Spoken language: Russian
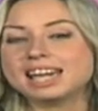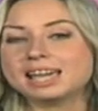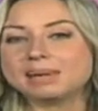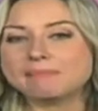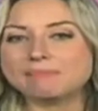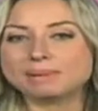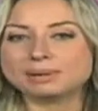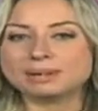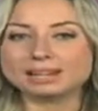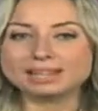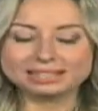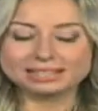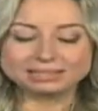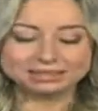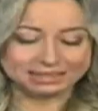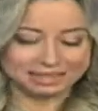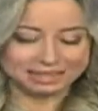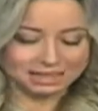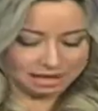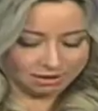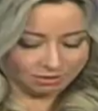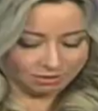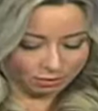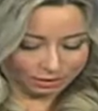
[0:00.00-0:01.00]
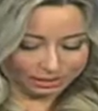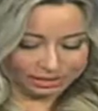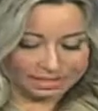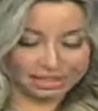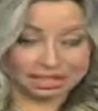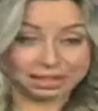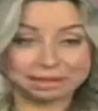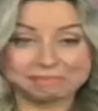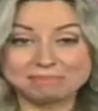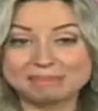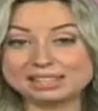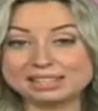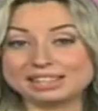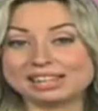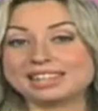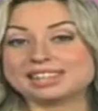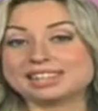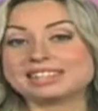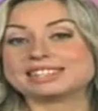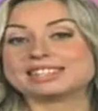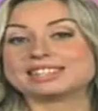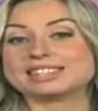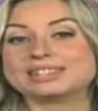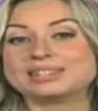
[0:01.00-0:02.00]
и показывать вот так мило
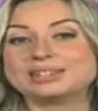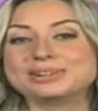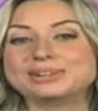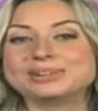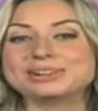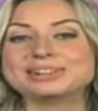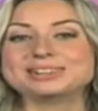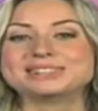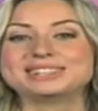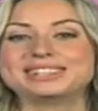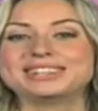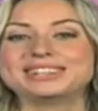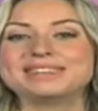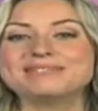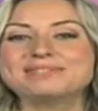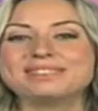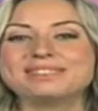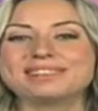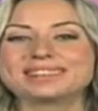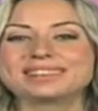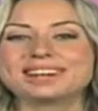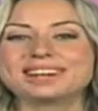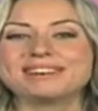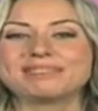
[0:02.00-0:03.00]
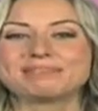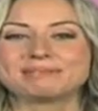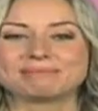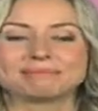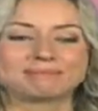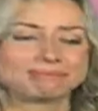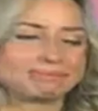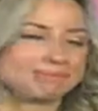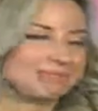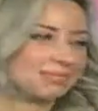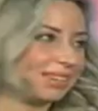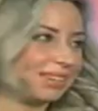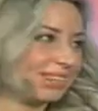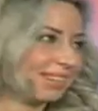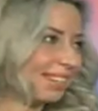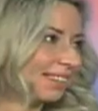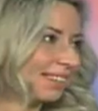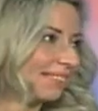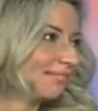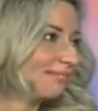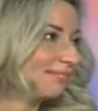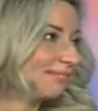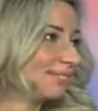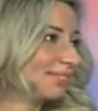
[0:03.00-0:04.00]
язычок всем блага... Боже,
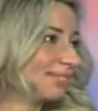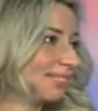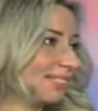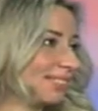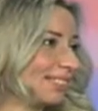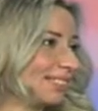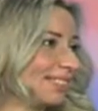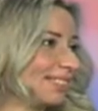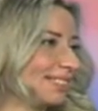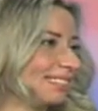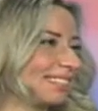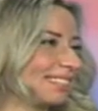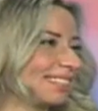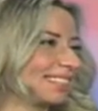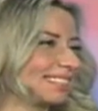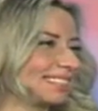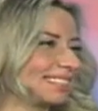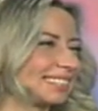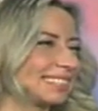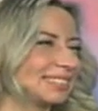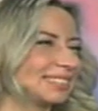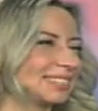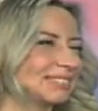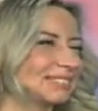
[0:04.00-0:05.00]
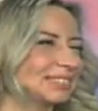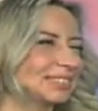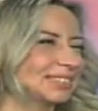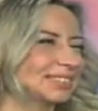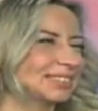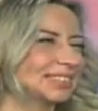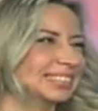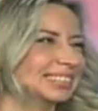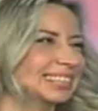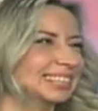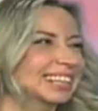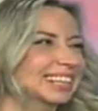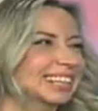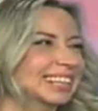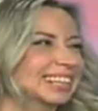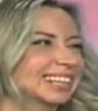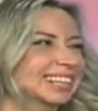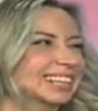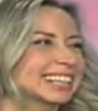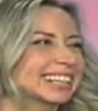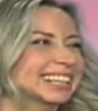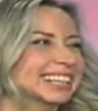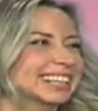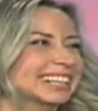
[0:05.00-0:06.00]
ты меня как
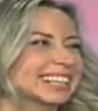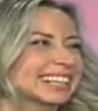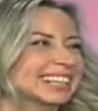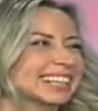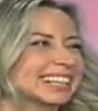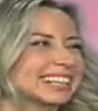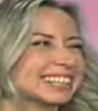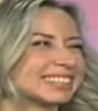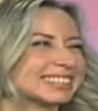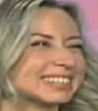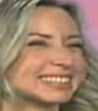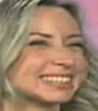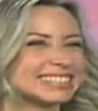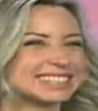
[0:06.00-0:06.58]
цапнула!